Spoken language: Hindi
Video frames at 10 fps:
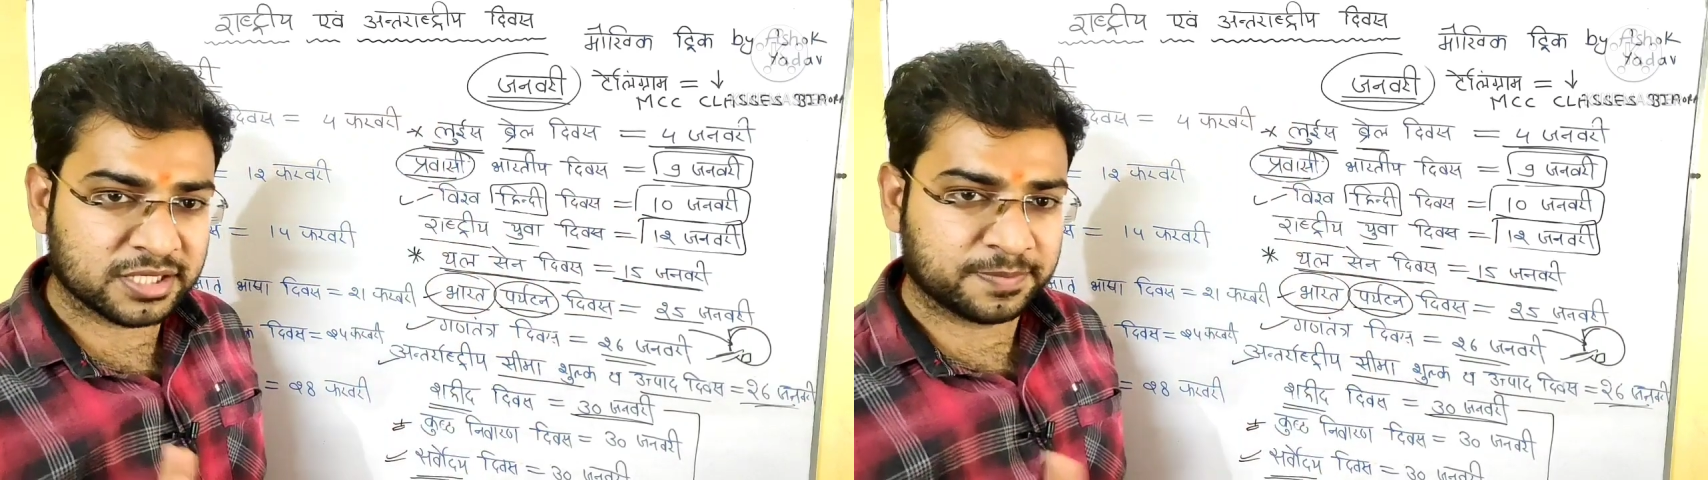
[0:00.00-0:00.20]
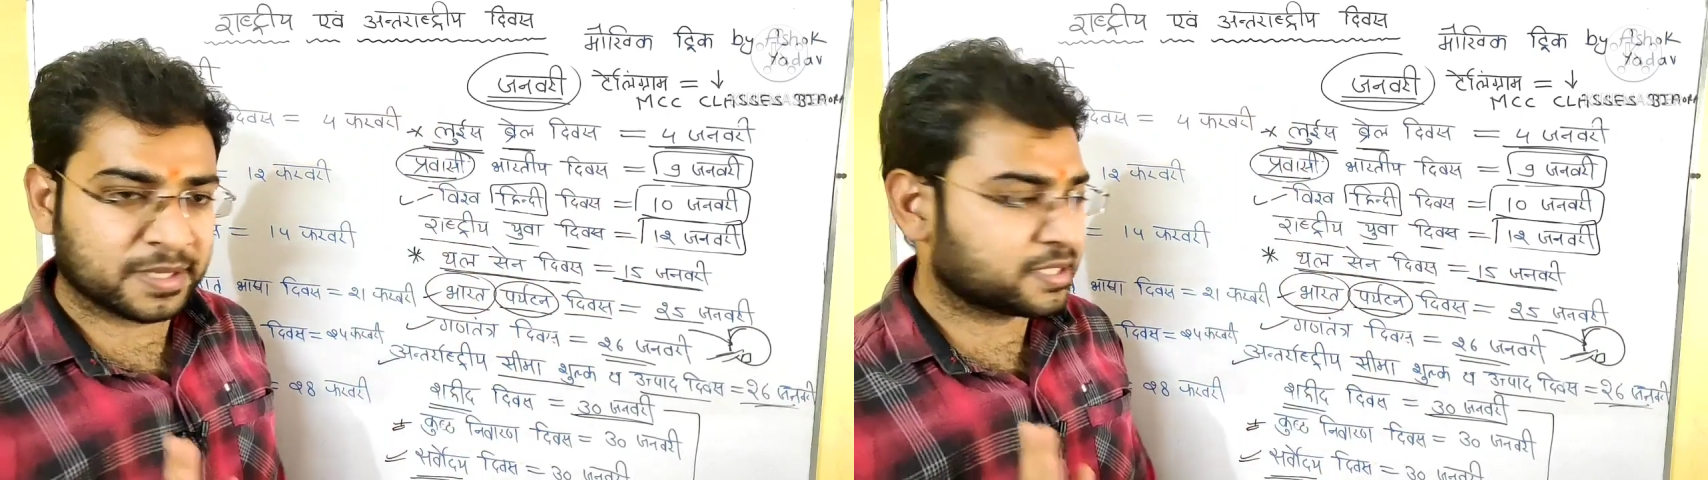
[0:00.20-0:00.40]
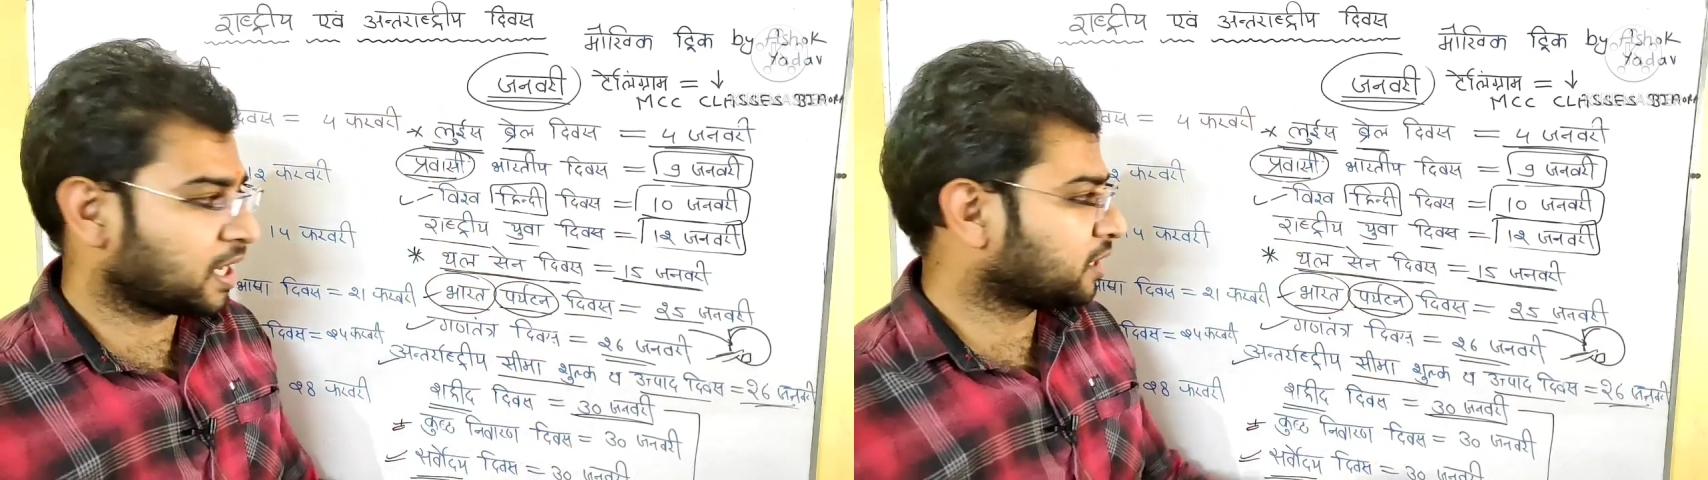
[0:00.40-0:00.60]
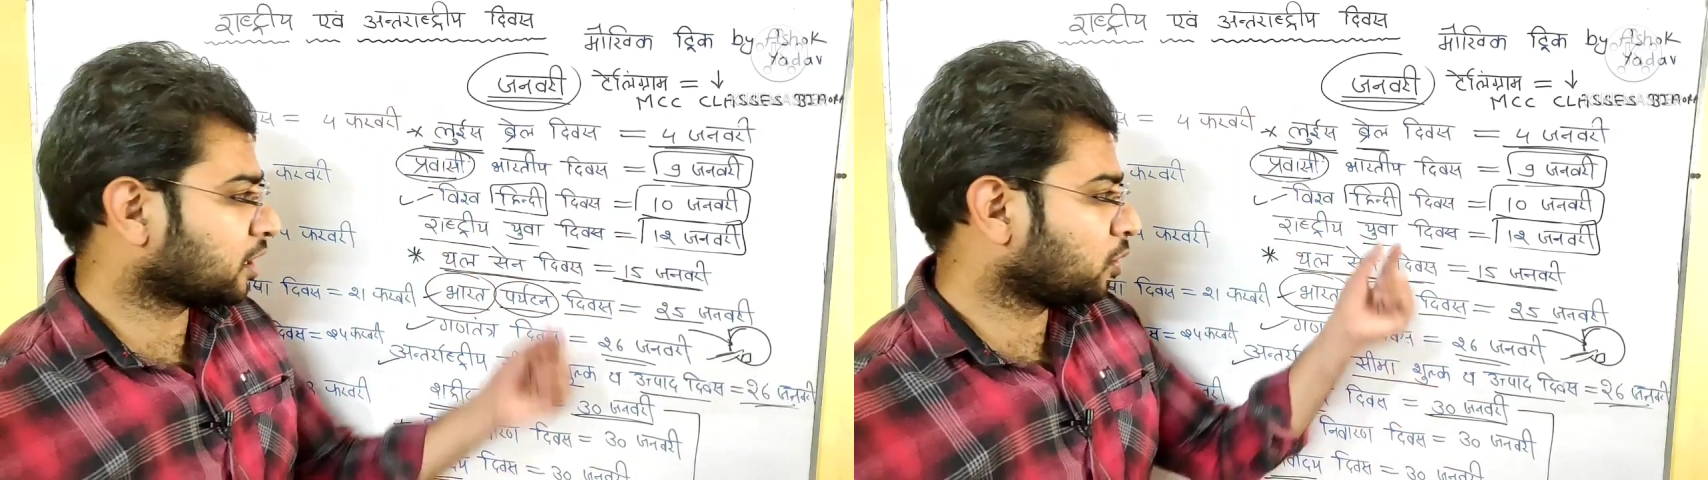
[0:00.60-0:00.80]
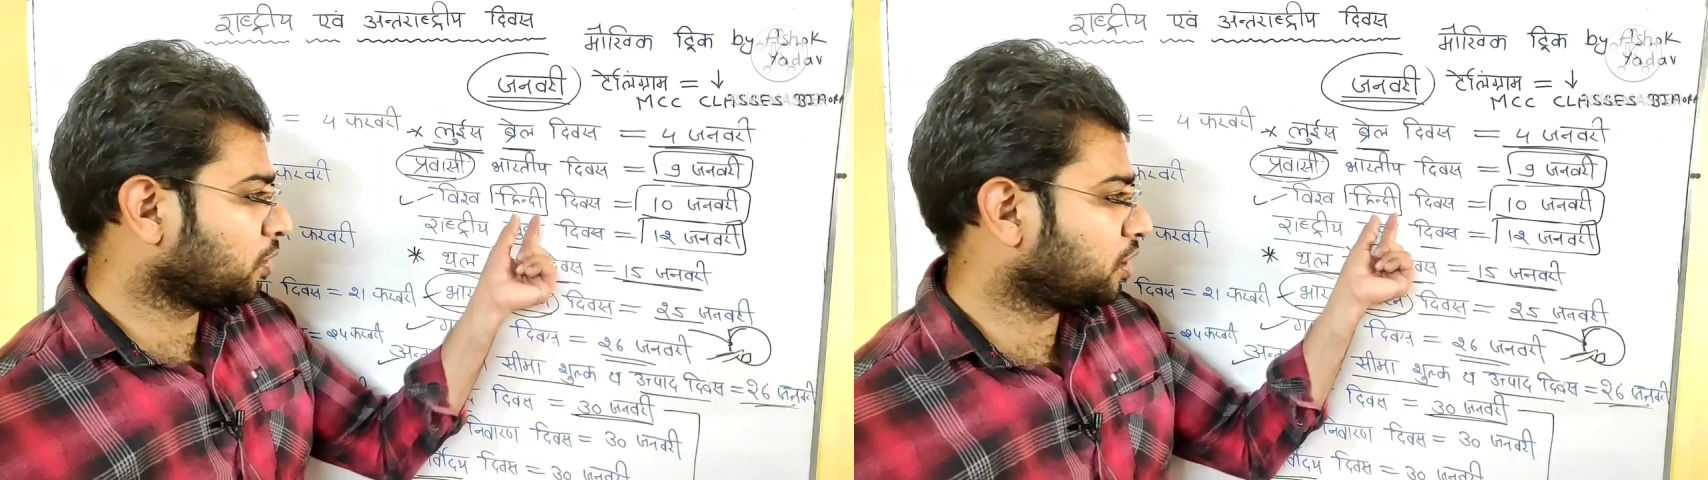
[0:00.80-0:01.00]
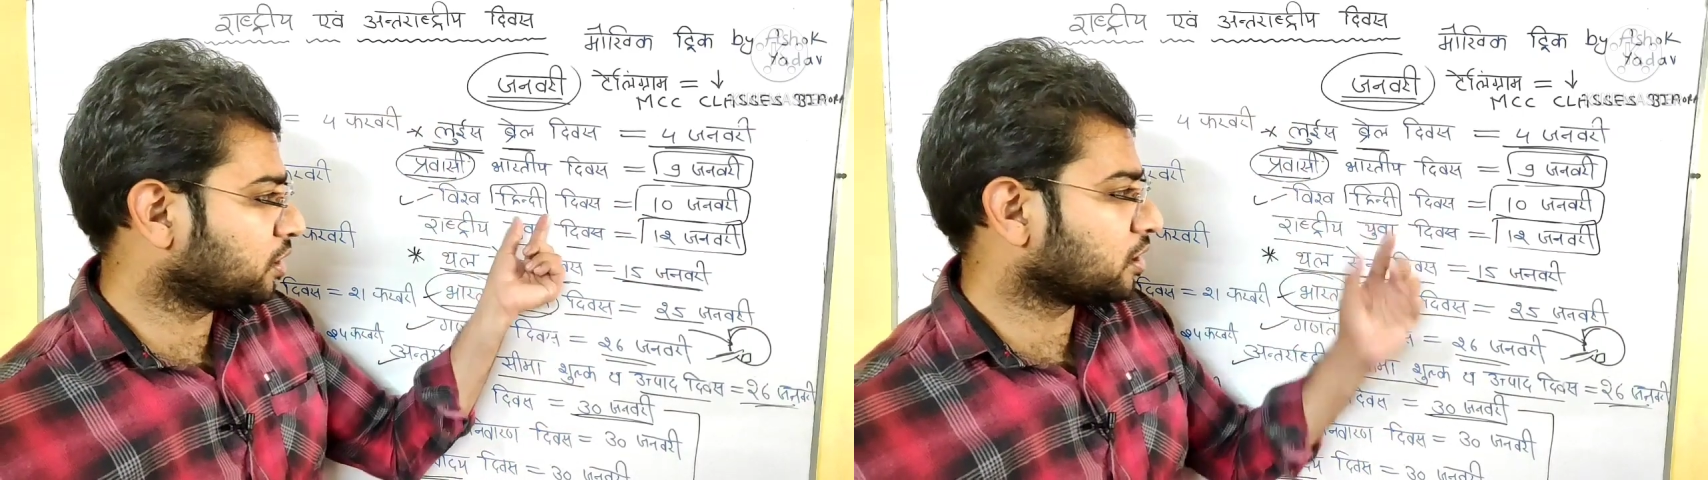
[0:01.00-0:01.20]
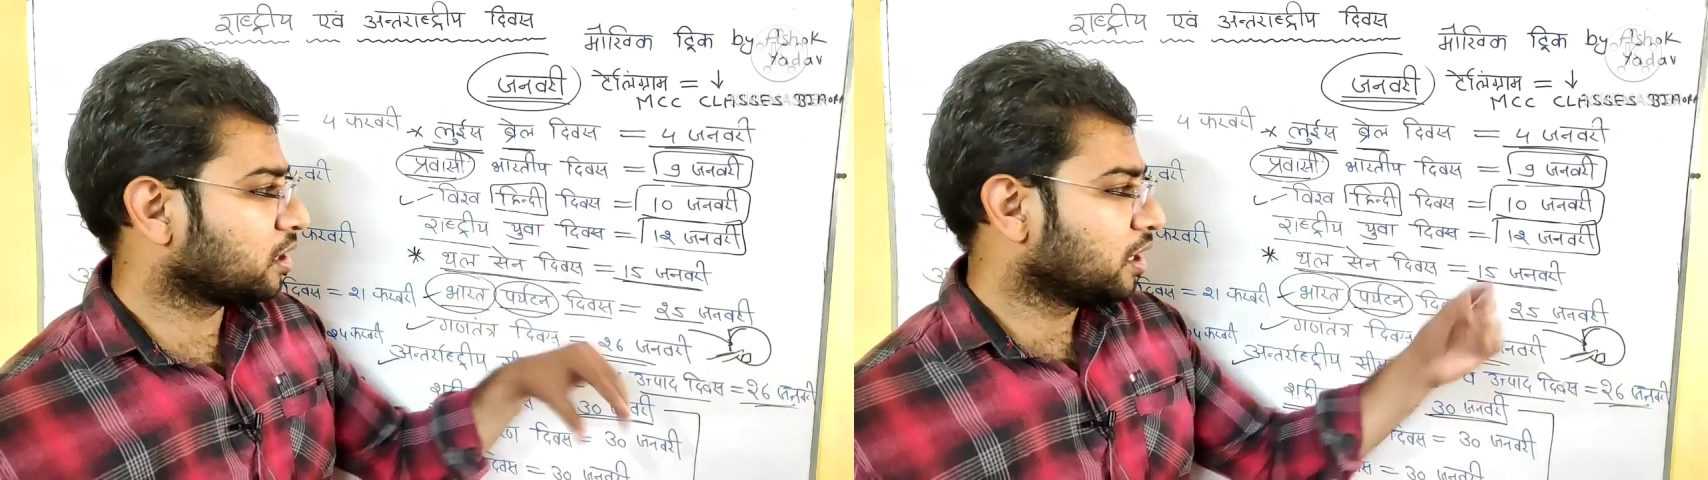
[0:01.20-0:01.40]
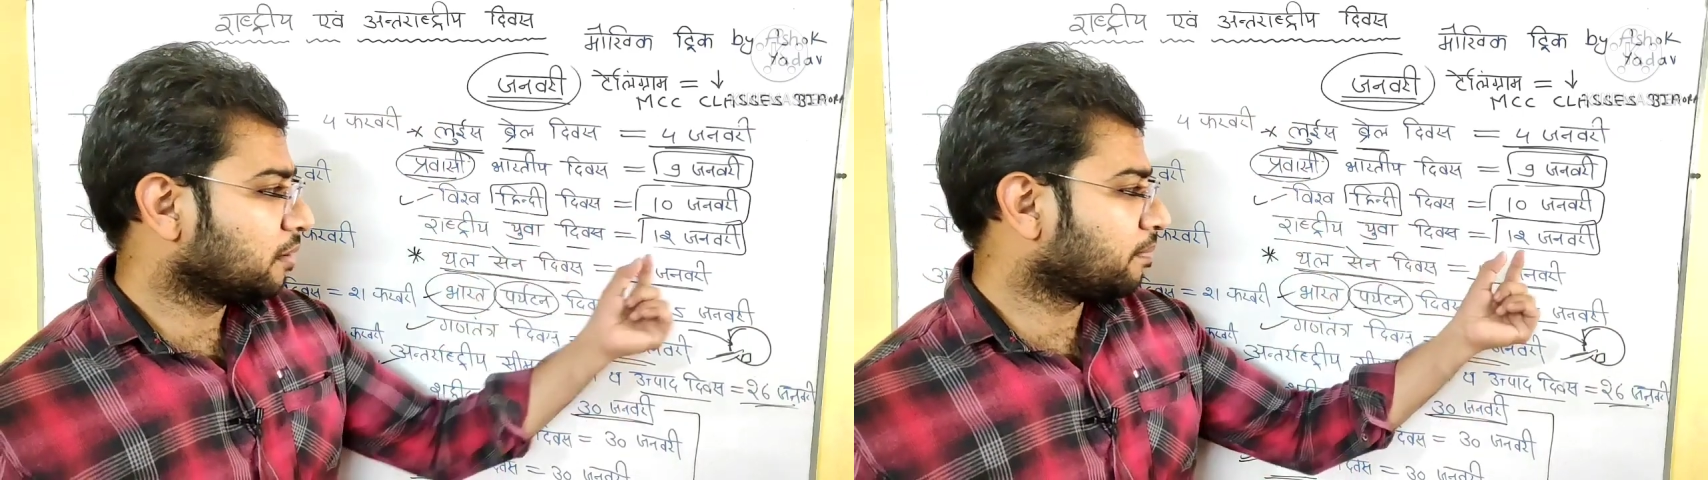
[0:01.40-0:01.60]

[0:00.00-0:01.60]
दस बस याद रख लो हिंदी